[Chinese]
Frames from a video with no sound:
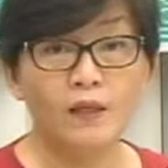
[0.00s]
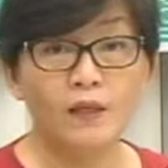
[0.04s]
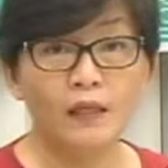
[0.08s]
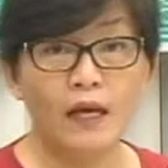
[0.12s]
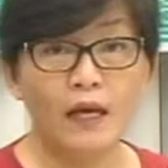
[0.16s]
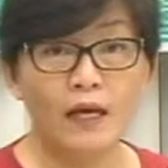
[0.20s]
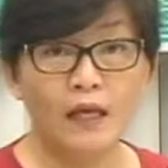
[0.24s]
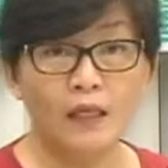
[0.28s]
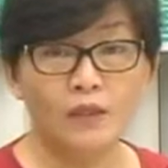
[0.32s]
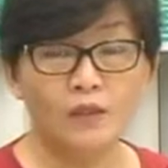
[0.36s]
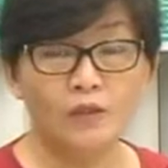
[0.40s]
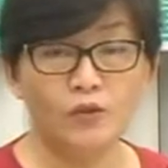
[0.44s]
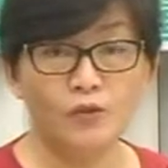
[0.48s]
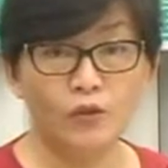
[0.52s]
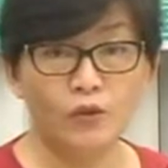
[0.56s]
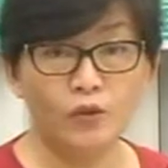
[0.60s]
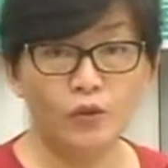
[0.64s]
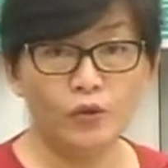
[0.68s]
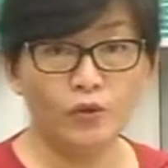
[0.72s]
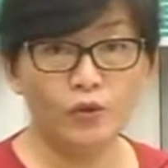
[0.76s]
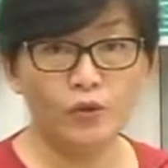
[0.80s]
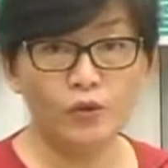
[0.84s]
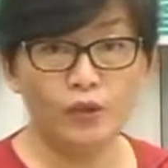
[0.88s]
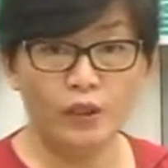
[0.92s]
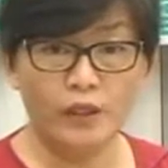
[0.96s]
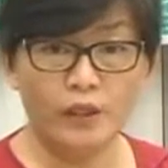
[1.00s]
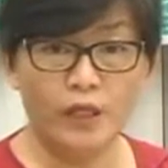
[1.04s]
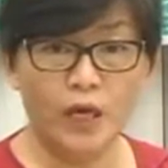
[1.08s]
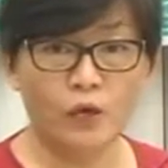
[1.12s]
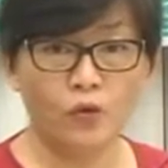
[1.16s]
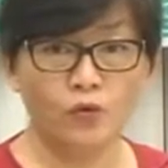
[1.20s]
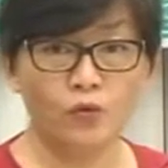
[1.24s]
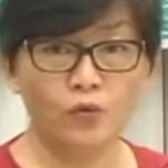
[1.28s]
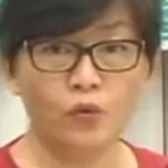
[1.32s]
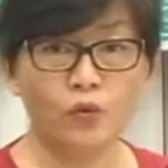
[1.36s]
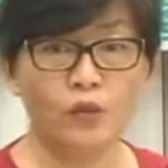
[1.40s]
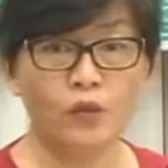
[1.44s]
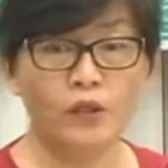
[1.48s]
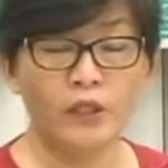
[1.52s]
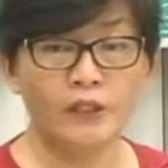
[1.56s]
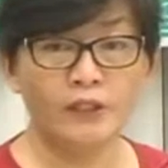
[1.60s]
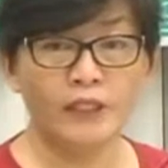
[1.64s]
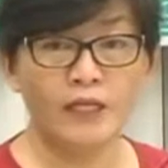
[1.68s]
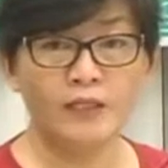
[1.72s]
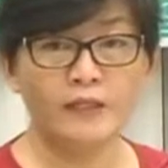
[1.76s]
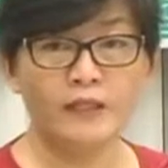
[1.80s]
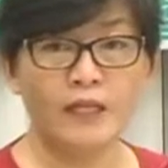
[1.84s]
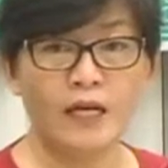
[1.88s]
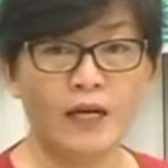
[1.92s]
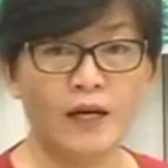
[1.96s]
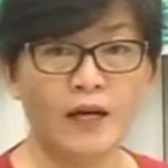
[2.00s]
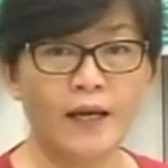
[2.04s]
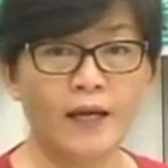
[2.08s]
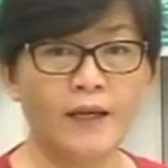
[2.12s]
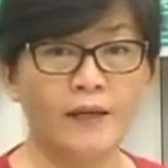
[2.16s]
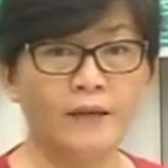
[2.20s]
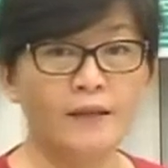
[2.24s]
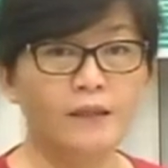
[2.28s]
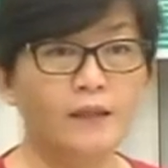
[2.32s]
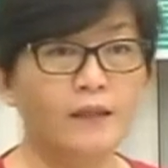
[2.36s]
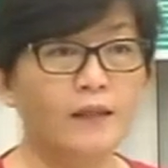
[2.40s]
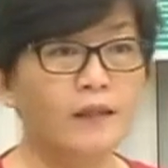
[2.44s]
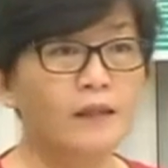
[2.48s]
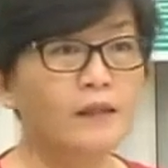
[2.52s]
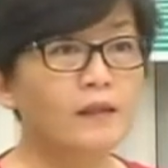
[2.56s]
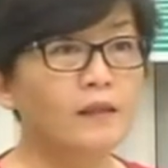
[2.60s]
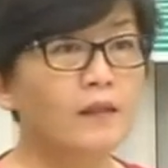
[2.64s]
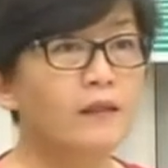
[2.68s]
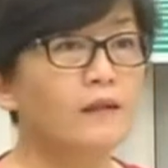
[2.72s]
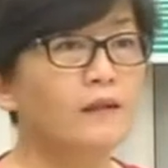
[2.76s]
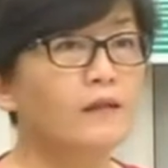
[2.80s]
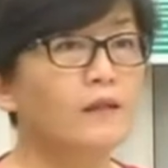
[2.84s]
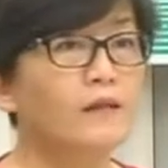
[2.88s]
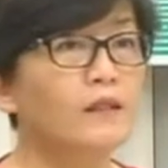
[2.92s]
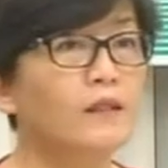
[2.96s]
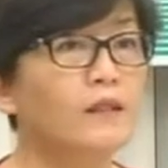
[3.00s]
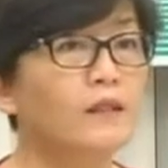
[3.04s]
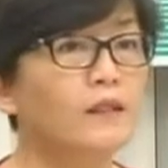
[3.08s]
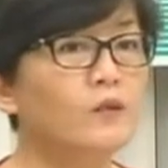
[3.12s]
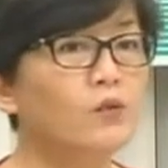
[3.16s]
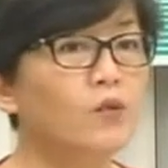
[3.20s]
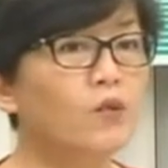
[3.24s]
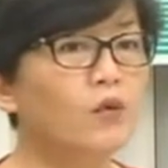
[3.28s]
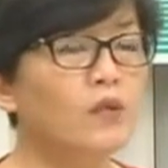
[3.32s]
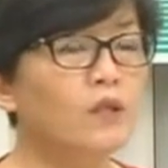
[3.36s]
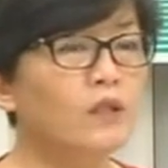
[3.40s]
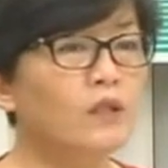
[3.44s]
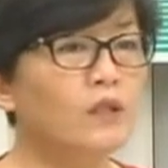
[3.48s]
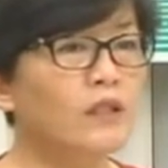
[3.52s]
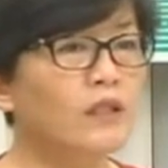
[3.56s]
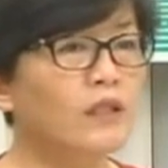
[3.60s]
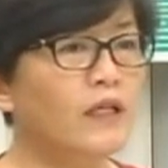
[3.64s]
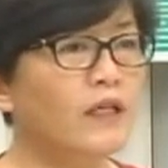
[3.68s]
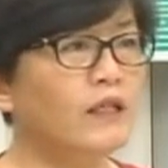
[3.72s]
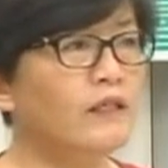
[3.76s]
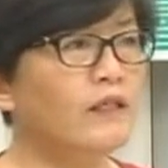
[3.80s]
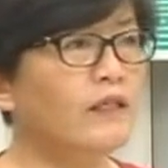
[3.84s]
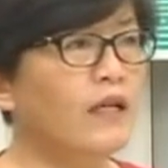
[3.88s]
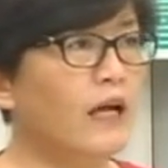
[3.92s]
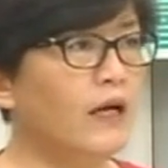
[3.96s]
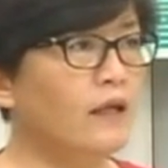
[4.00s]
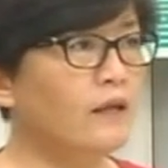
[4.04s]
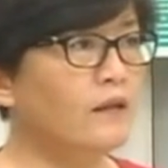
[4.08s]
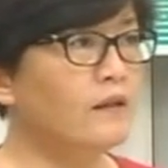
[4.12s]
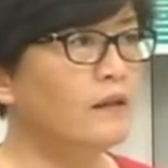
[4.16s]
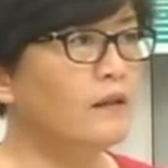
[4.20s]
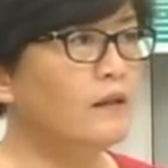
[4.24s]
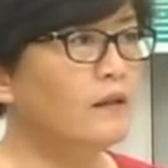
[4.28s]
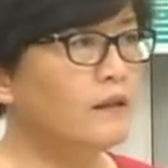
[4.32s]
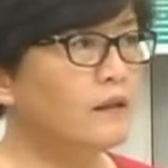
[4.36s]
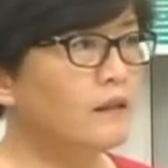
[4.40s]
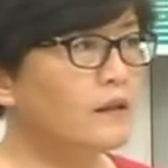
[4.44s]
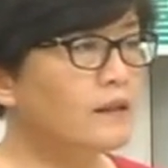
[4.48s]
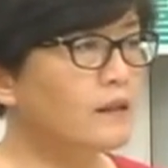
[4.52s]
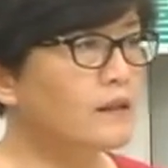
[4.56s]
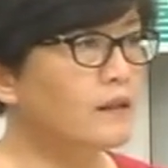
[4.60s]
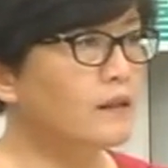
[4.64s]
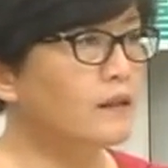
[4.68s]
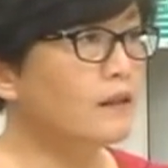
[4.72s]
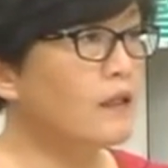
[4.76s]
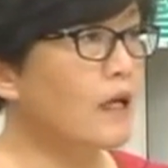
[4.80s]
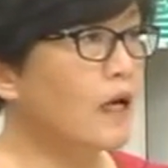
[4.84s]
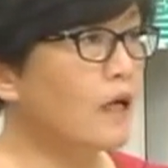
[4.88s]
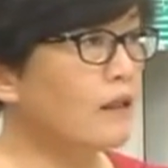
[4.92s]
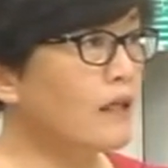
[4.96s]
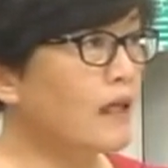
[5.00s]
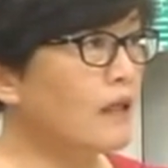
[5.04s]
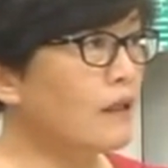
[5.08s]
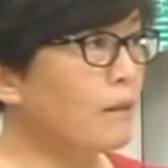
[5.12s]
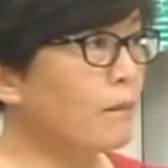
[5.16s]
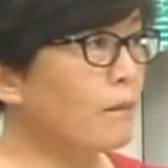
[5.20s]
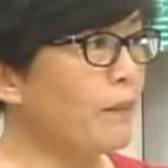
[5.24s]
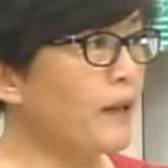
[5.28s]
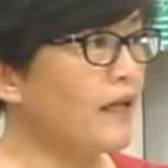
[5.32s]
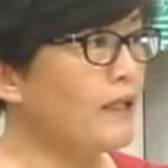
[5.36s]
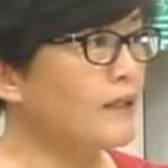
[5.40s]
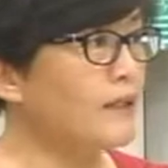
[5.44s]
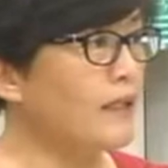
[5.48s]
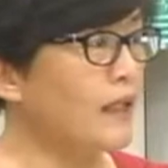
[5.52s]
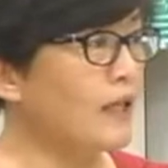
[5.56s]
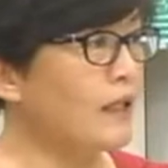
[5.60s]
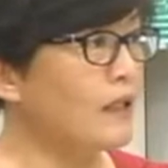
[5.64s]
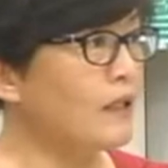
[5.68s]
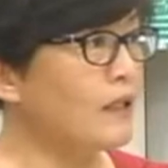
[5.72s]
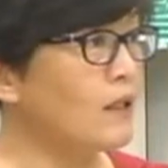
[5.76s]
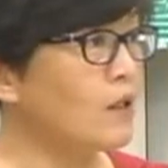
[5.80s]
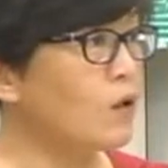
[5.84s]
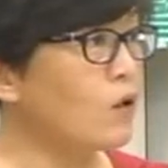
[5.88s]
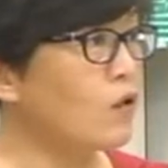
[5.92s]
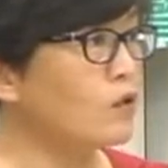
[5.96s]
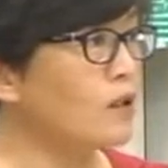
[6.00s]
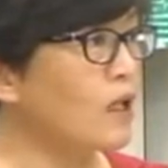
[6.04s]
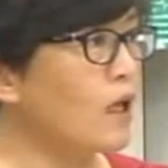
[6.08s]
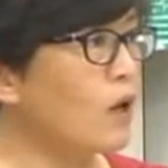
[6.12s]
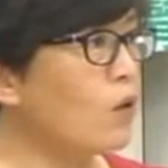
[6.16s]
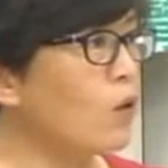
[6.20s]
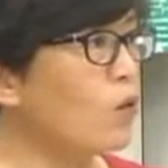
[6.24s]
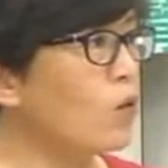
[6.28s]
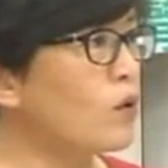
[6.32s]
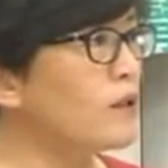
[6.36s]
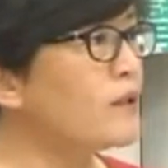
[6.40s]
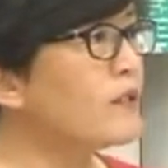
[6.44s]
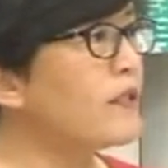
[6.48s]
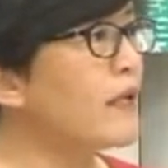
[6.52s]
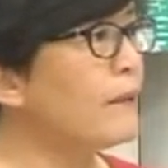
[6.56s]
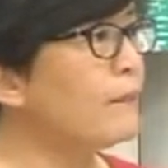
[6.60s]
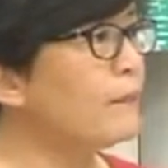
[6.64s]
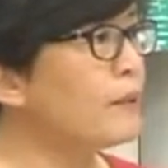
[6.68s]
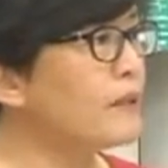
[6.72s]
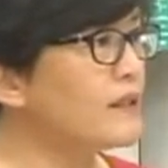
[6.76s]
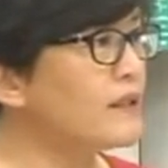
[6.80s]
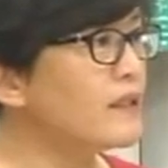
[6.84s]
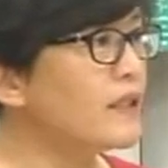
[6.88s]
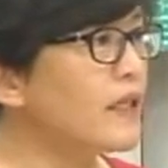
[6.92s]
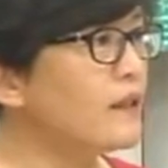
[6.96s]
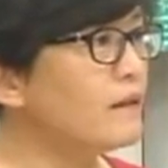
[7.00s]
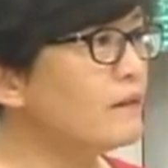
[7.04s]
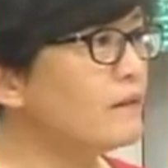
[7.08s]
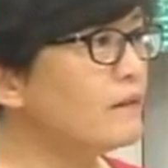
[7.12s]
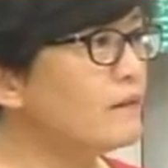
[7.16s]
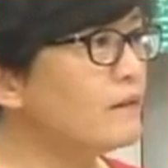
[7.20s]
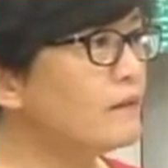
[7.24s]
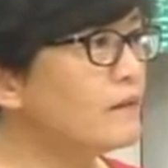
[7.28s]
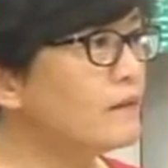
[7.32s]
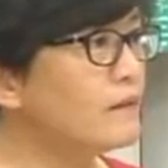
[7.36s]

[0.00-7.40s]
他就邀所有的电厂来，所有的电厂只要它的备载能够超过三 percent，